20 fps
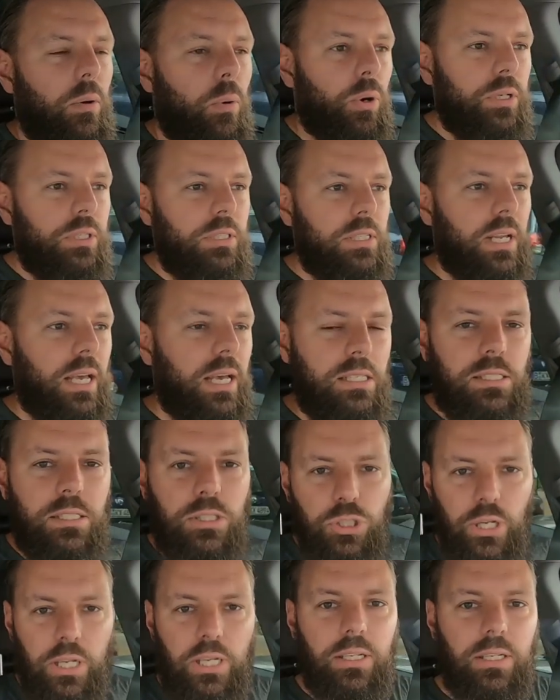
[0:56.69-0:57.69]
Heute die erste
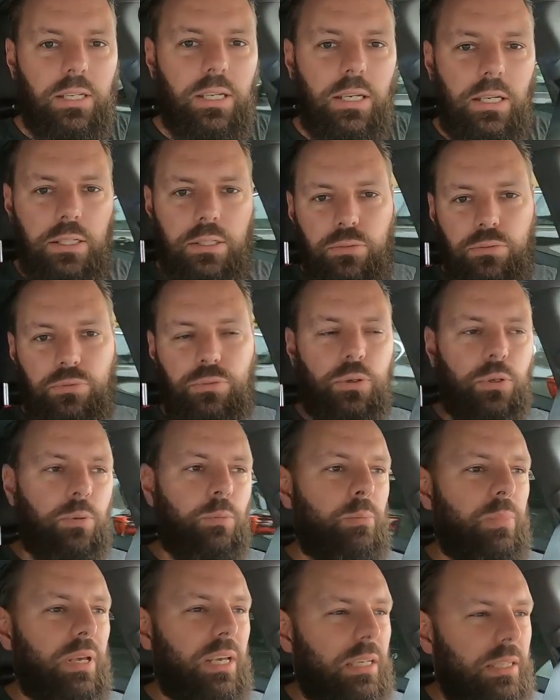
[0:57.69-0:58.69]
Strecke geht
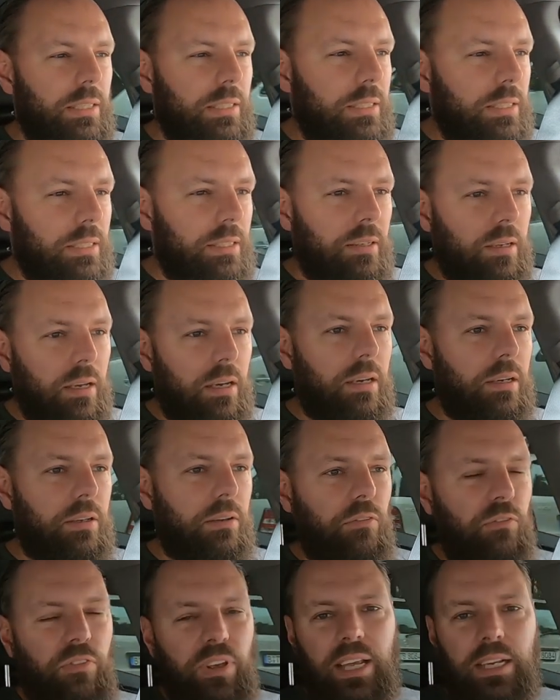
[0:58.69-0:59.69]
von Berlin nach
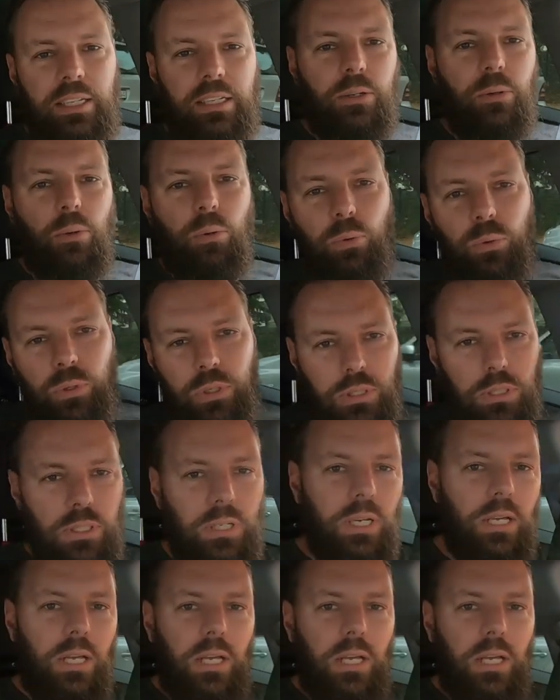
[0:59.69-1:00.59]
Wernigerode.